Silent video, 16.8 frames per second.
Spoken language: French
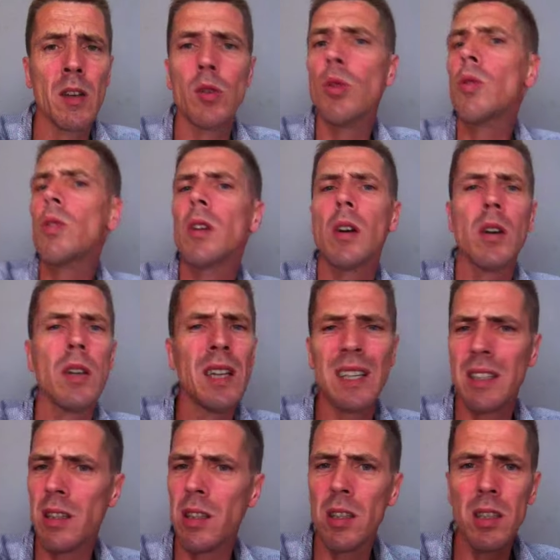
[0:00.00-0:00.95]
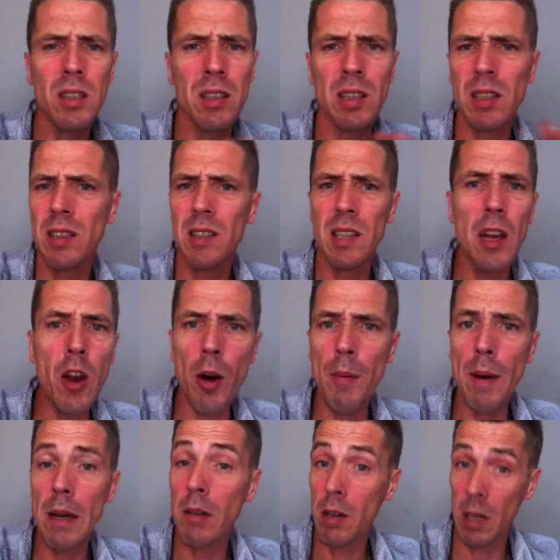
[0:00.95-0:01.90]
Donc euh, c'est
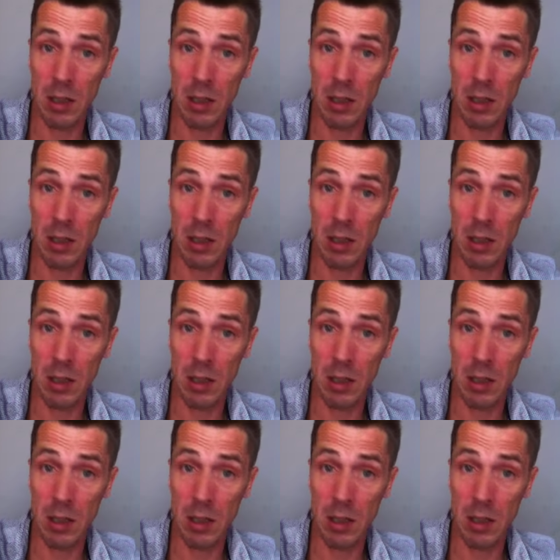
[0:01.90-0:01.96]
normal.